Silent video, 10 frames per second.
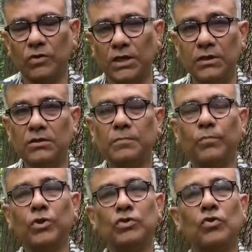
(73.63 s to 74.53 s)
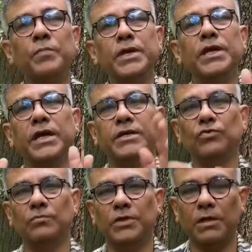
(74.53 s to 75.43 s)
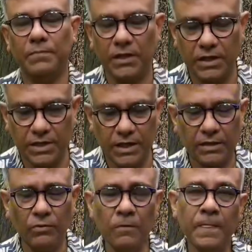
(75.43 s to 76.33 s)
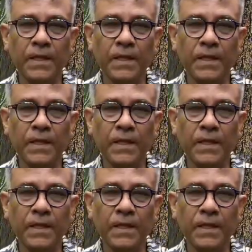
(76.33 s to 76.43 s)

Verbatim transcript: অর্থাৎ পত্রবিহীন একটি উদ্ভিদ আপনাদেরকে দেখাবো